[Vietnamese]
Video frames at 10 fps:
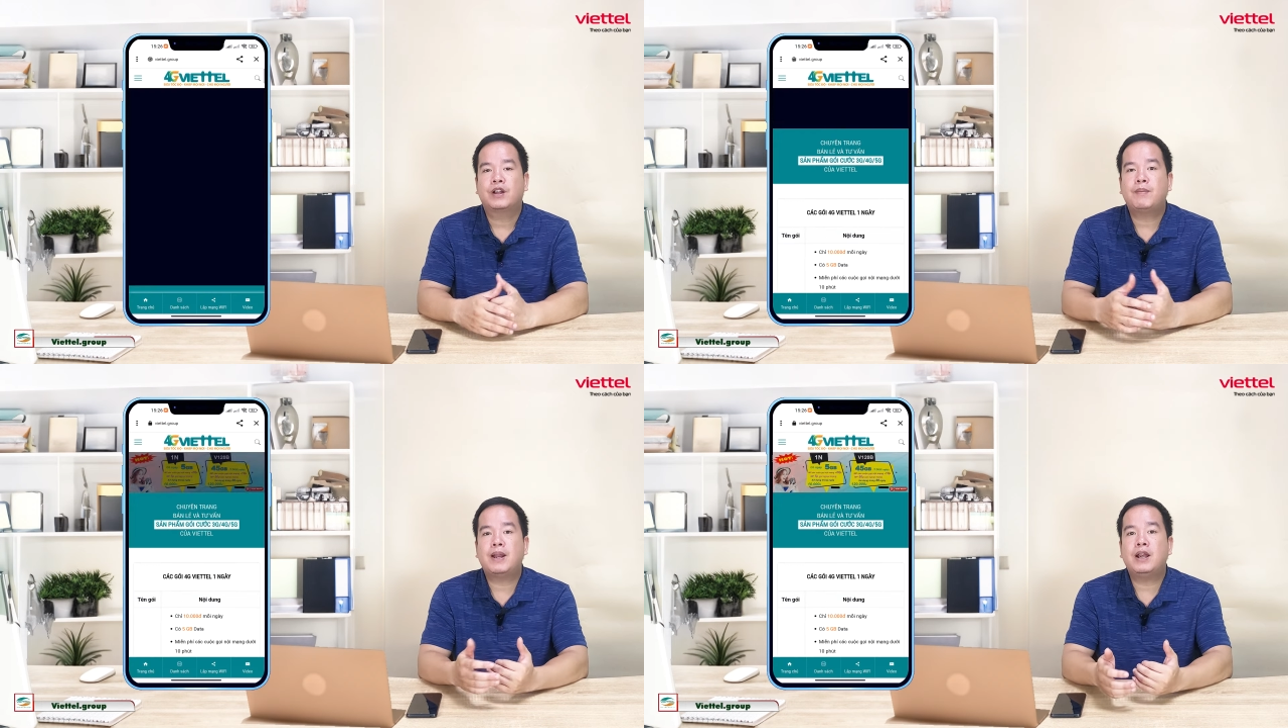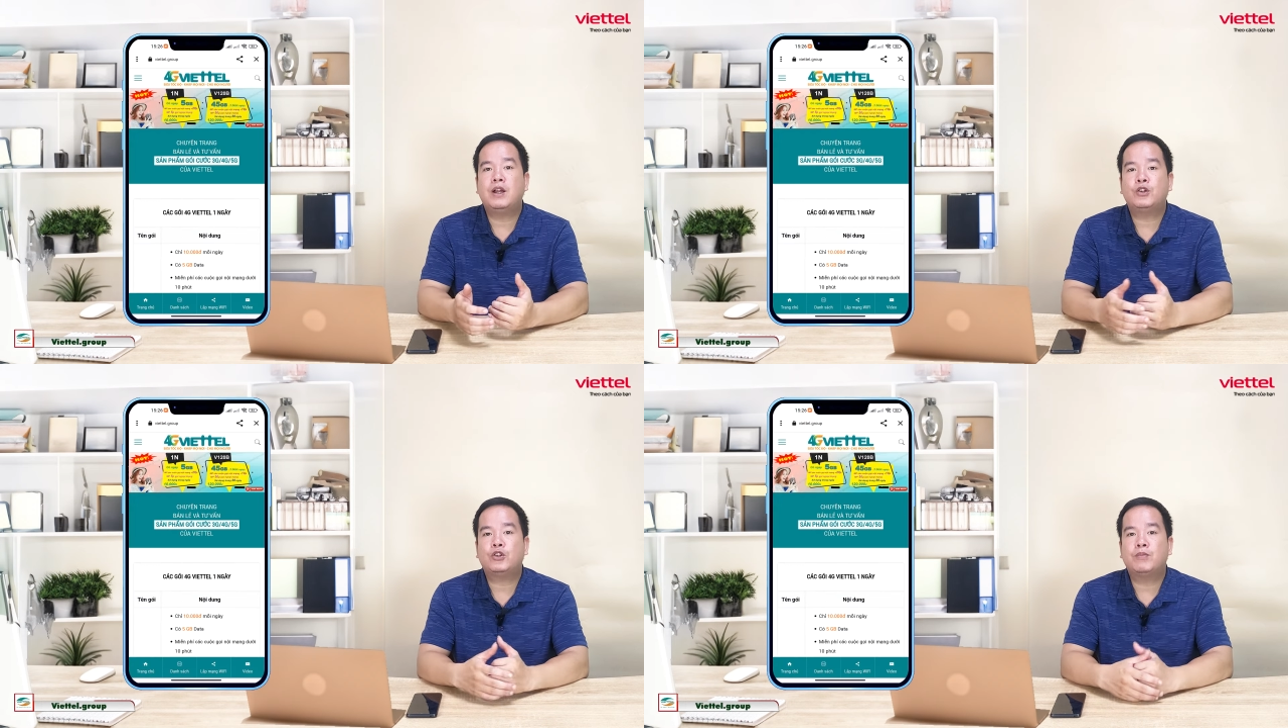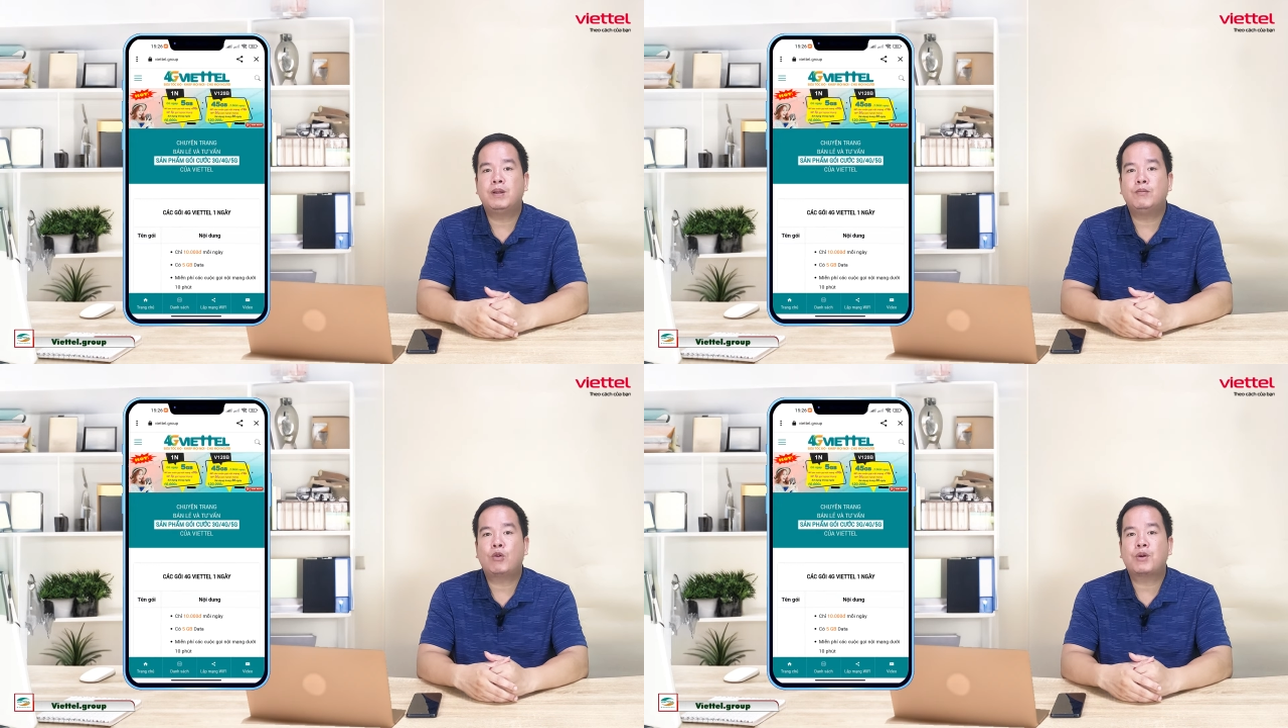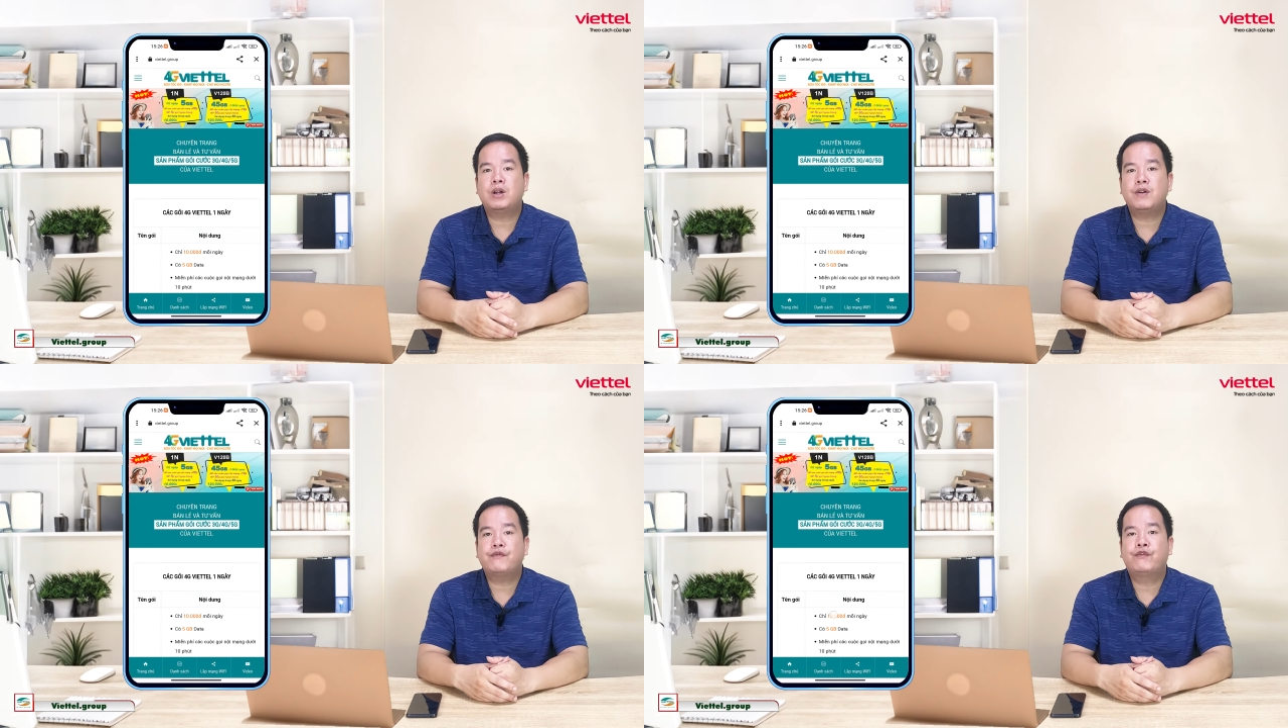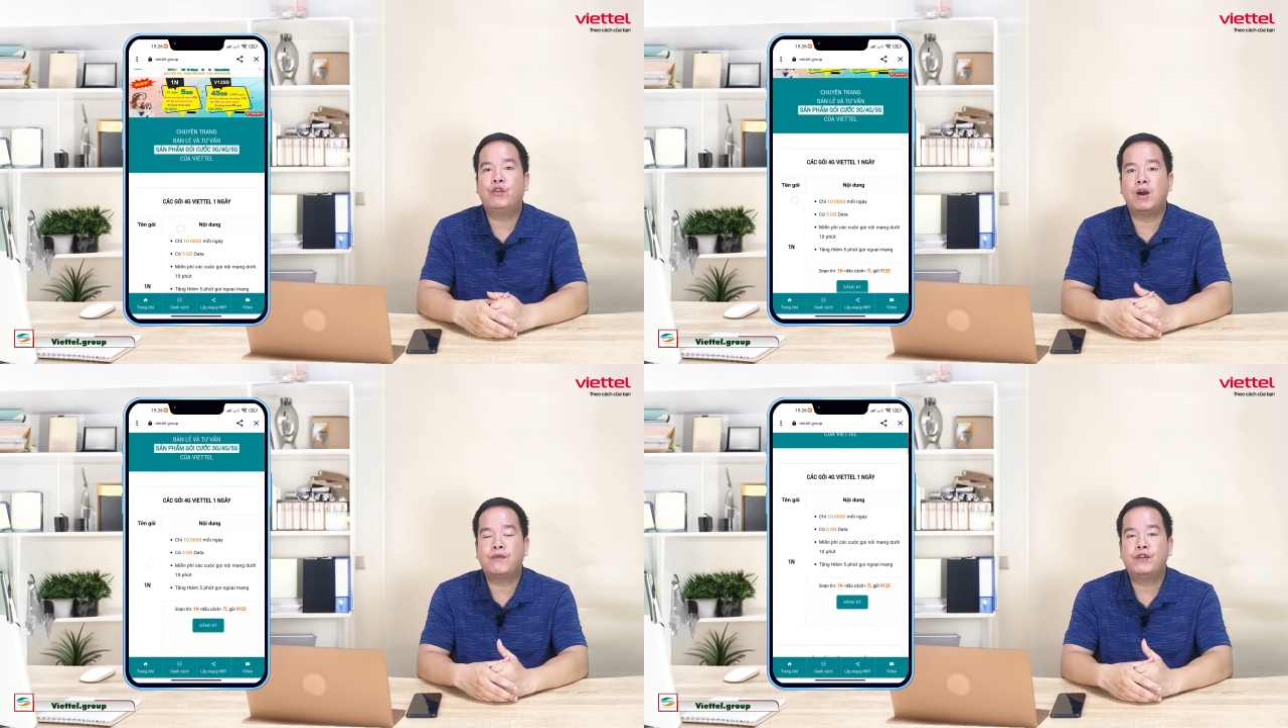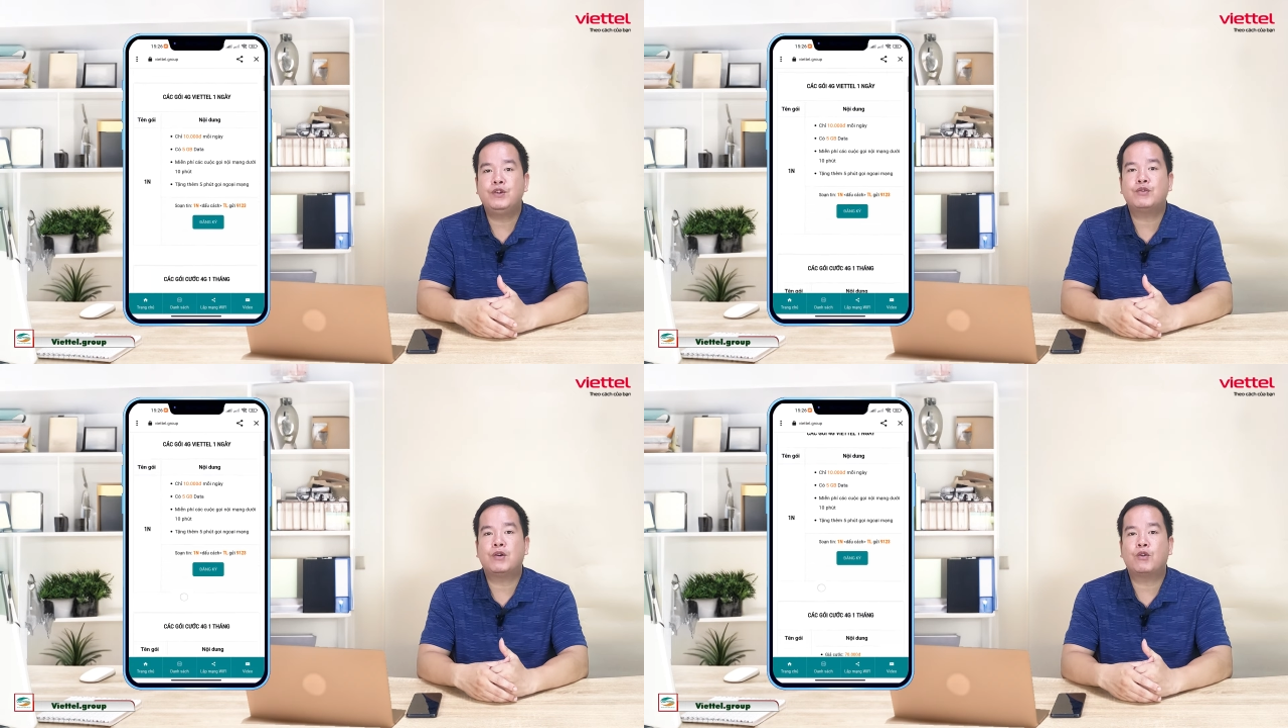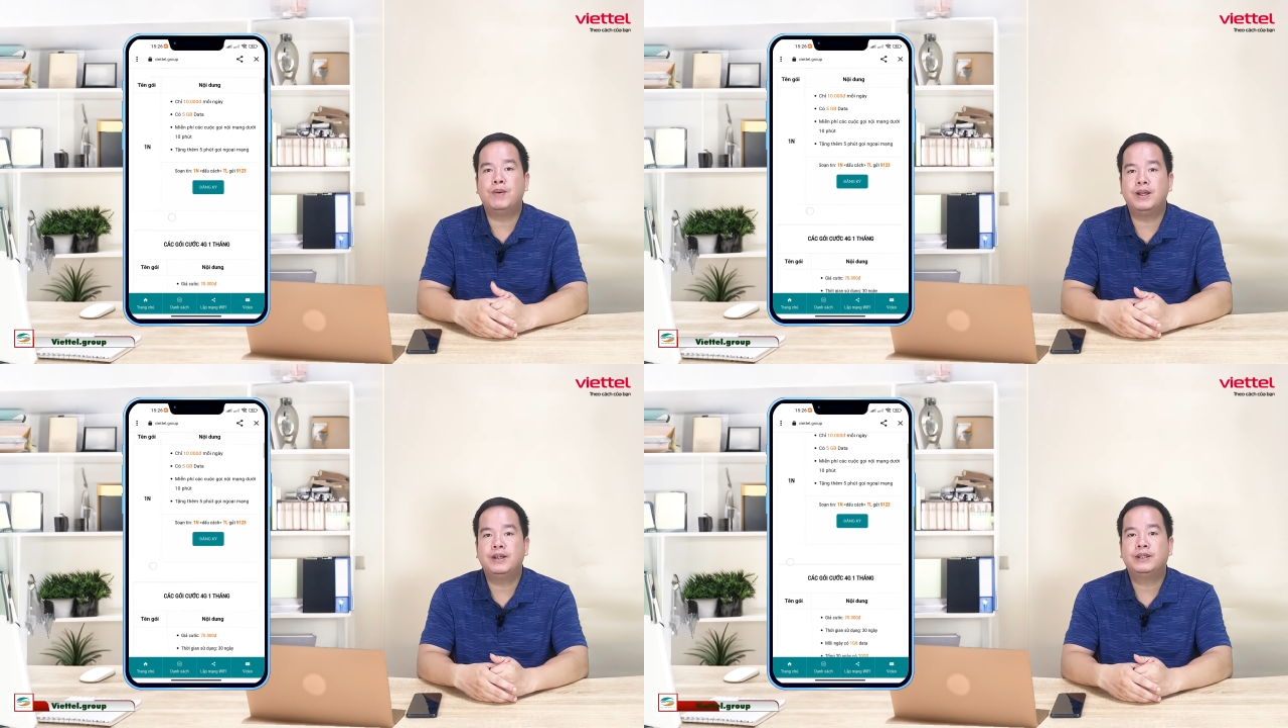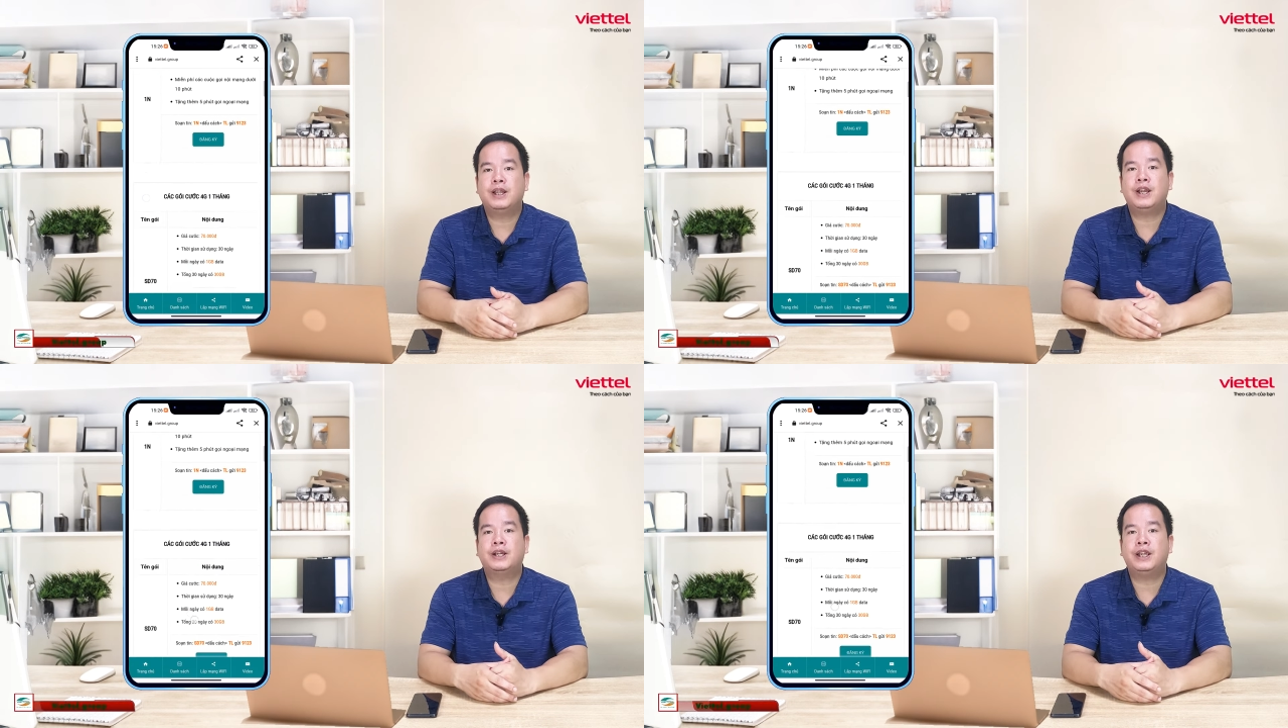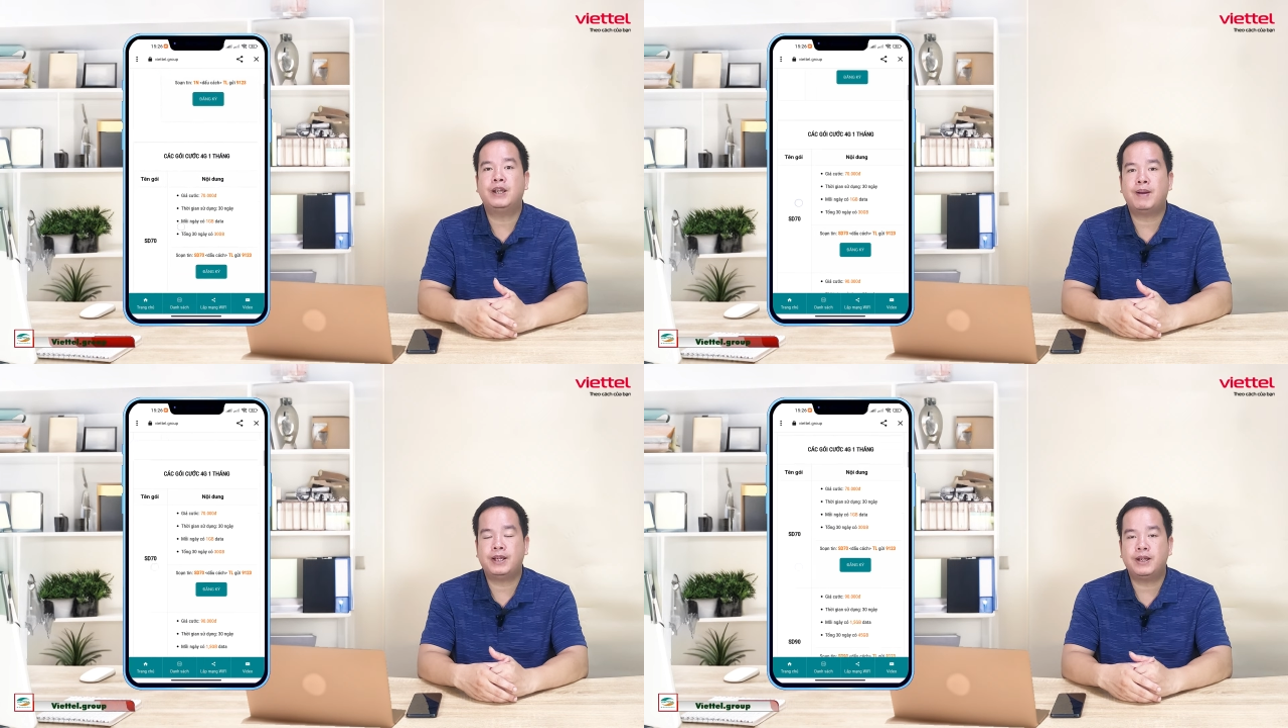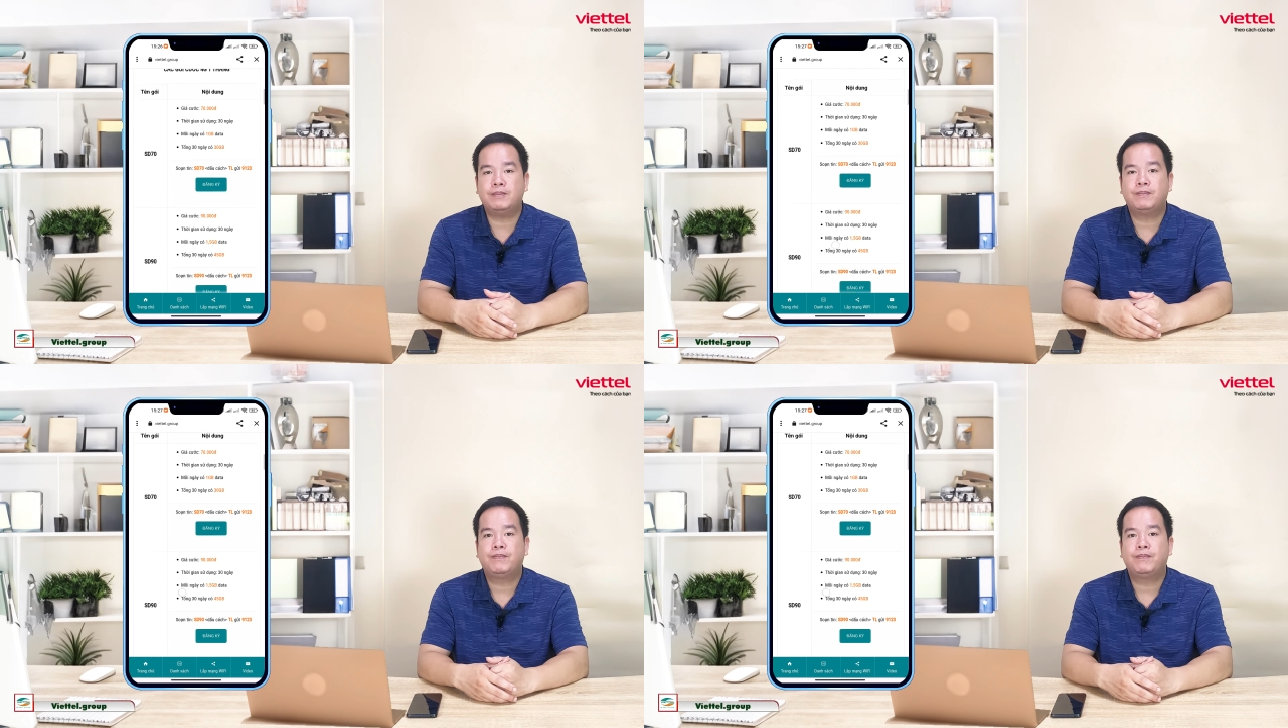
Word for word: Các bạn hãy lựa chọn cho mình một công cước phù hợp với nhu cầu của mình để đăng ký các bạn nhé.